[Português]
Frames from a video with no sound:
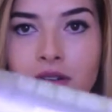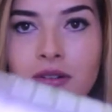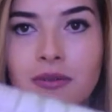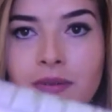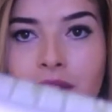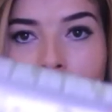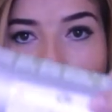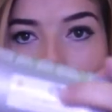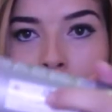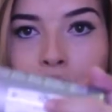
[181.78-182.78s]
ó,
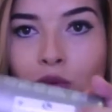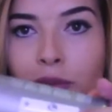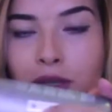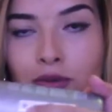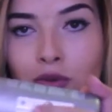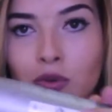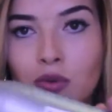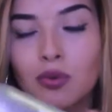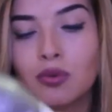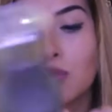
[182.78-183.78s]
com o número
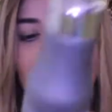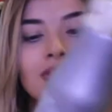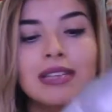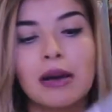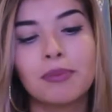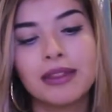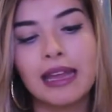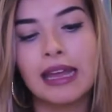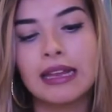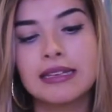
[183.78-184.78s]
do, do WhatsApp
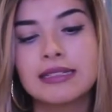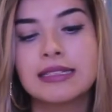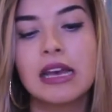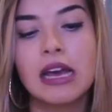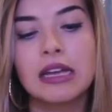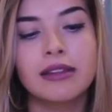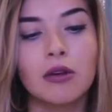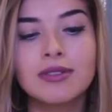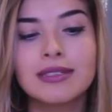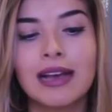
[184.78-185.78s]
deles. Tem
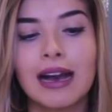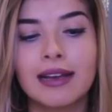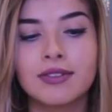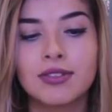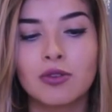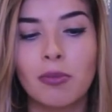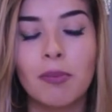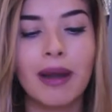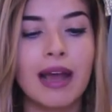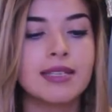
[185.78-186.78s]
o site
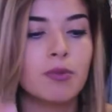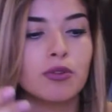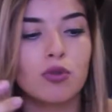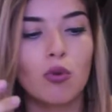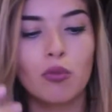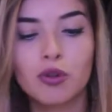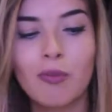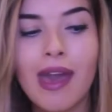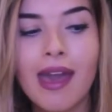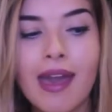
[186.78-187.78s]

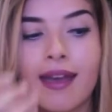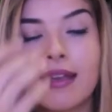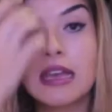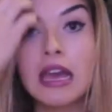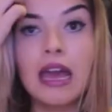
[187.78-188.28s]
topprice.com.br.